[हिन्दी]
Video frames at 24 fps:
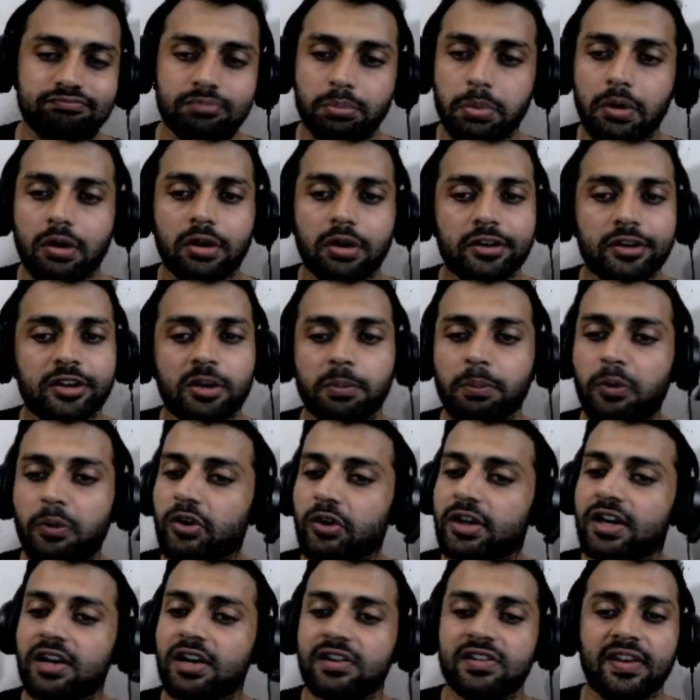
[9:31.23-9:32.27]
बहुत
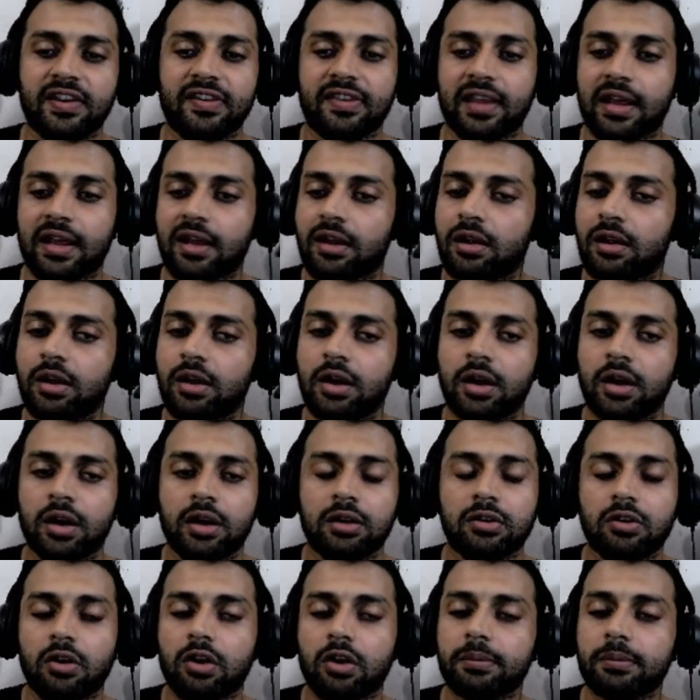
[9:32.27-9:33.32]
इंपॉर्टेंट चीज़ है
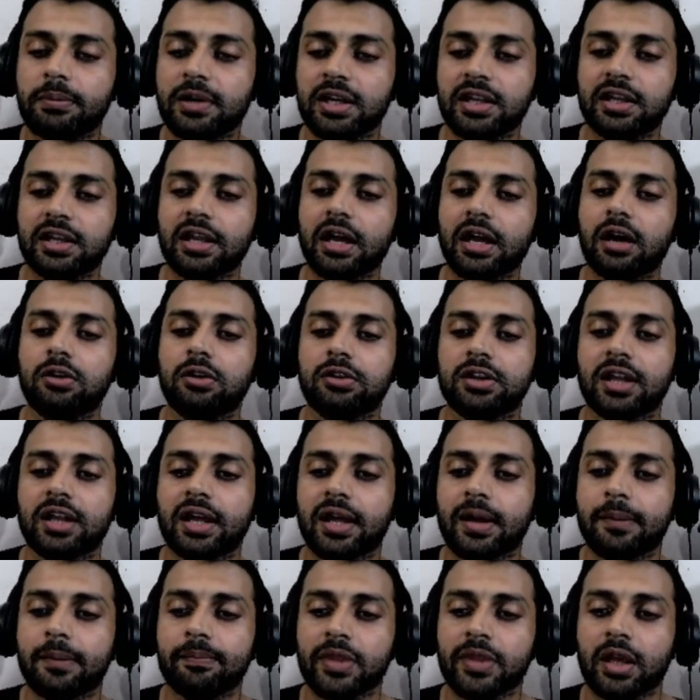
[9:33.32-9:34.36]
नॉर्मली क्या होता
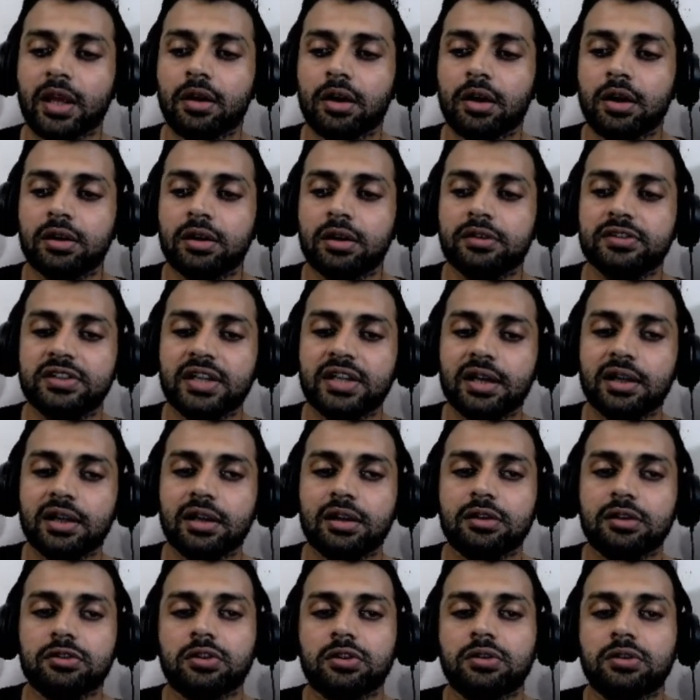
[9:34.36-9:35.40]
है ये
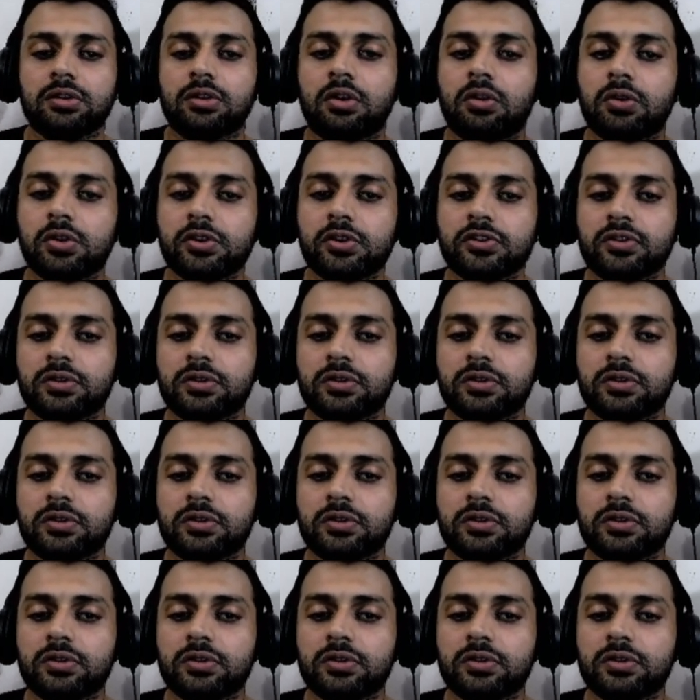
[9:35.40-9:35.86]
जो कोड्स